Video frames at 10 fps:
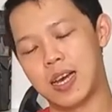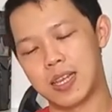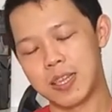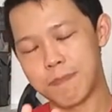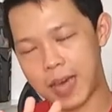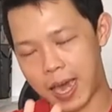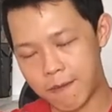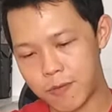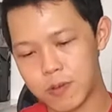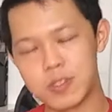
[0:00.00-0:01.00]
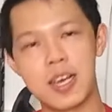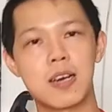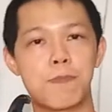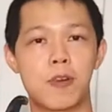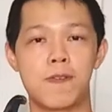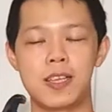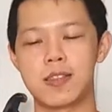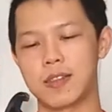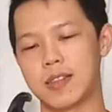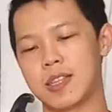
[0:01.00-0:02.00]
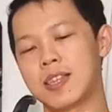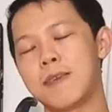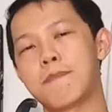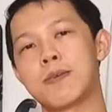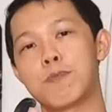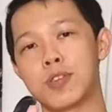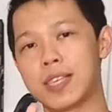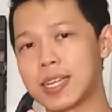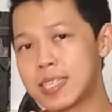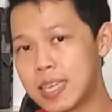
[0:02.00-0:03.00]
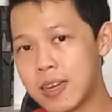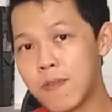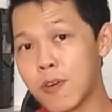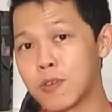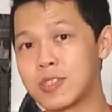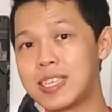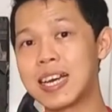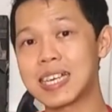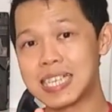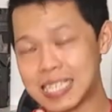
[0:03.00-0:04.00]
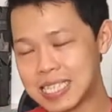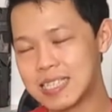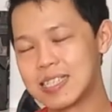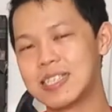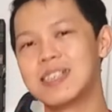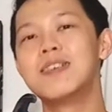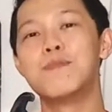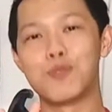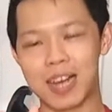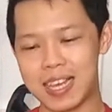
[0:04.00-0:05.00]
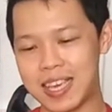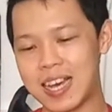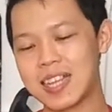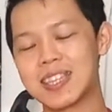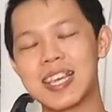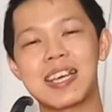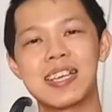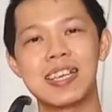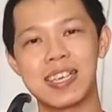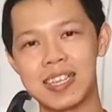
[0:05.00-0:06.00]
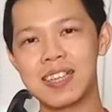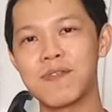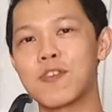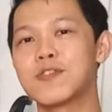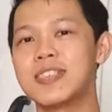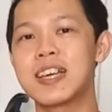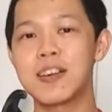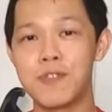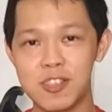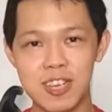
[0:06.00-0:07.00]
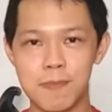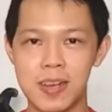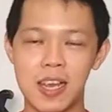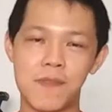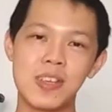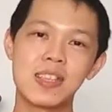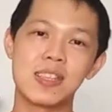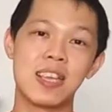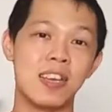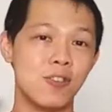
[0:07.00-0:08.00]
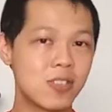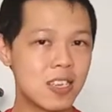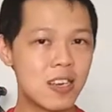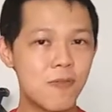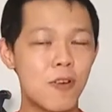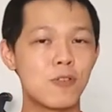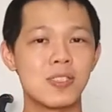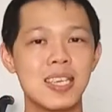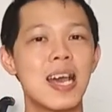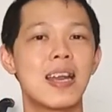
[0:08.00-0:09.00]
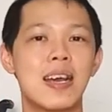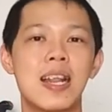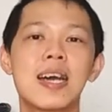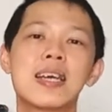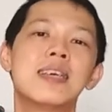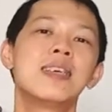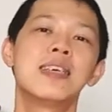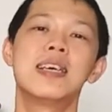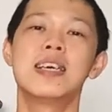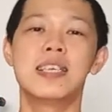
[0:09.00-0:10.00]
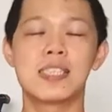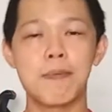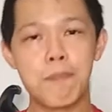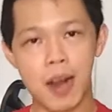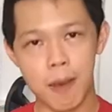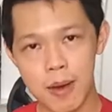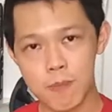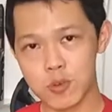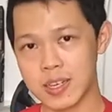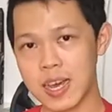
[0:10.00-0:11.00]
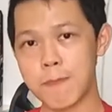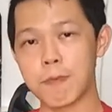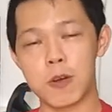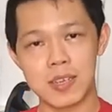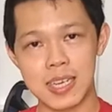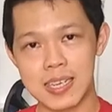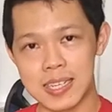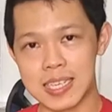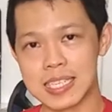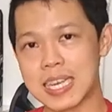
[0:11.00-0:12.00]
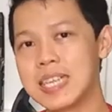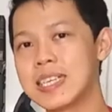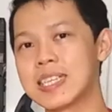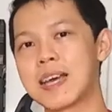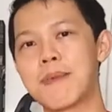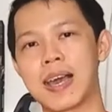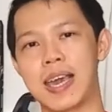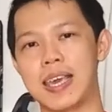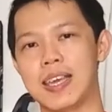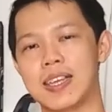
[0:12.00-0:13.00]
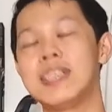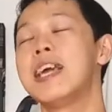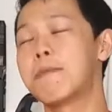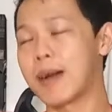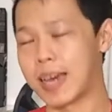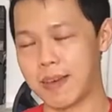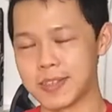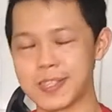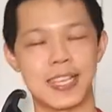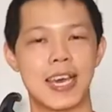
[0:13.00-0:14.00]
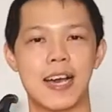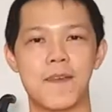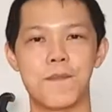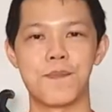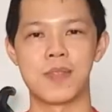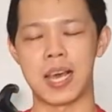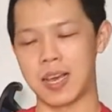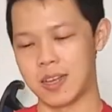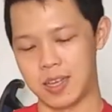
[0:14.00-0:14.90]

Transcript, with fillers: tipe M fokusnya ke profit, tipe purchasing fokusnya ke murahnya, technical fokusnya ke fitur dan benefit, dan user fokusnya adalah ke seberapa mudah produk dan jasa ini kita pakai. Dia pakai maksud saya. Nah,